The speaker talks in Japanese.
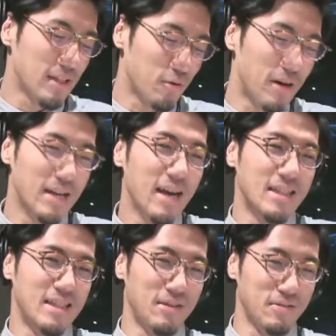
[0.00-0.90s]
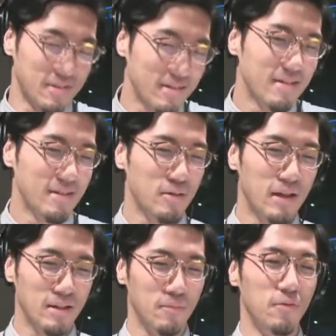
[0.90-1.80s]
やった方が早いっていう
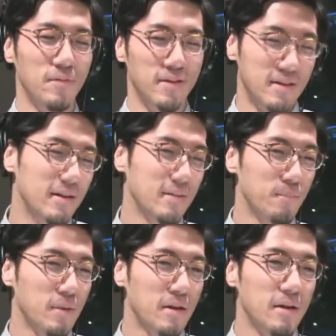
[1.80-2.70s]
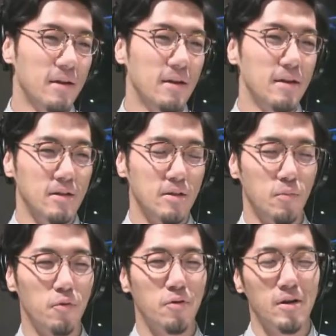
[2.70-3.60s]
トランスフォーマーそう
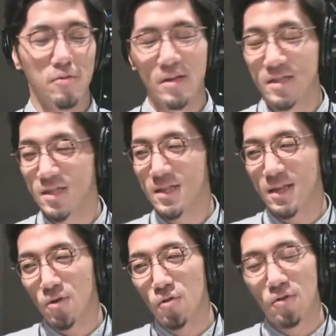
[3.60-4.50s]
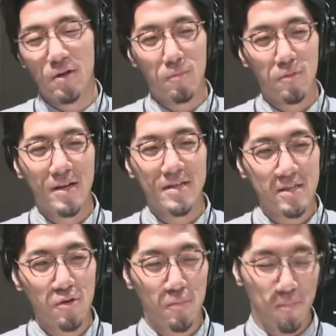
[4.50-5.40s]
僕あの一時期本当あの昔
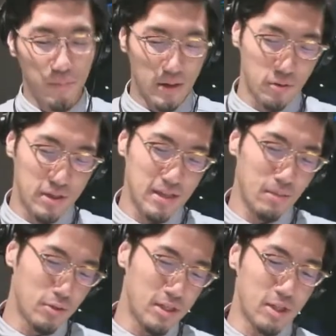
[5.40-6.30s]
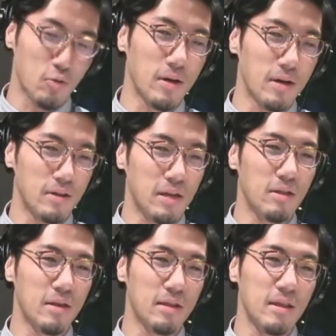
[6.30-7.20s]
のあの DMC とかが好きす
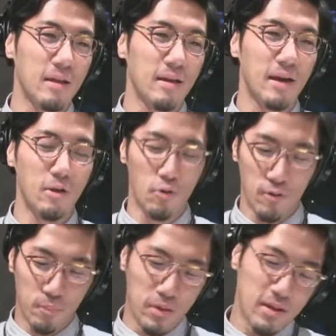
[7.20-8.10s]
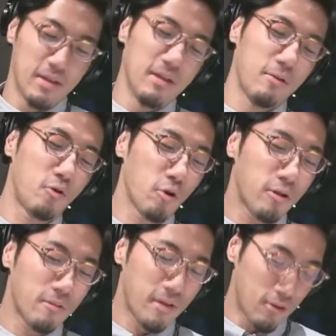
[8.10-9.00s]
ぎて、ええ、あの
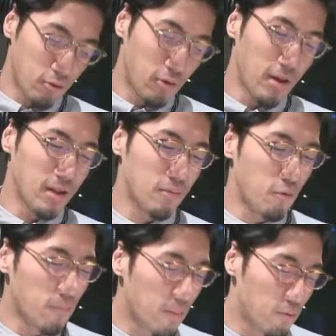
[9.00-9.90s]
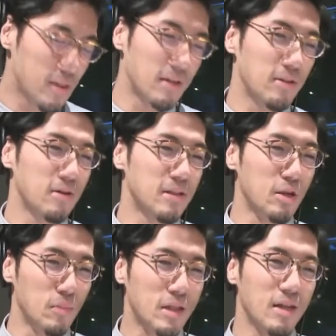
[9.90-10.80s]
クロスあのトランスフォーマーボタンついてる
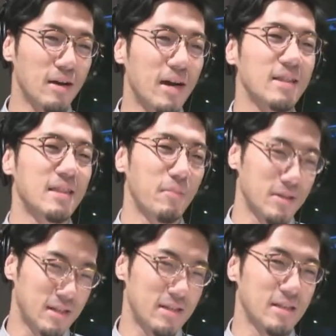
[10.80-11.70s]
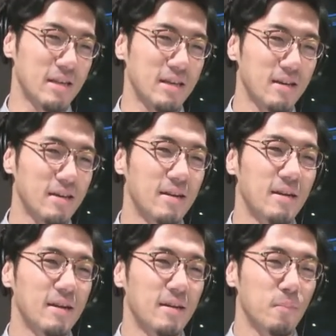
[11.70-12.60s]
ミキサー買ってました、あ
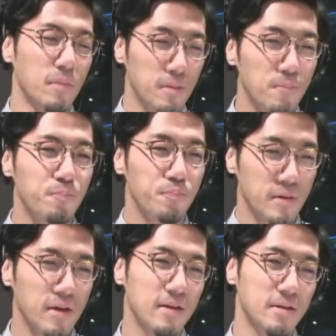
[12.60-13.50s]
あれが、はい、あ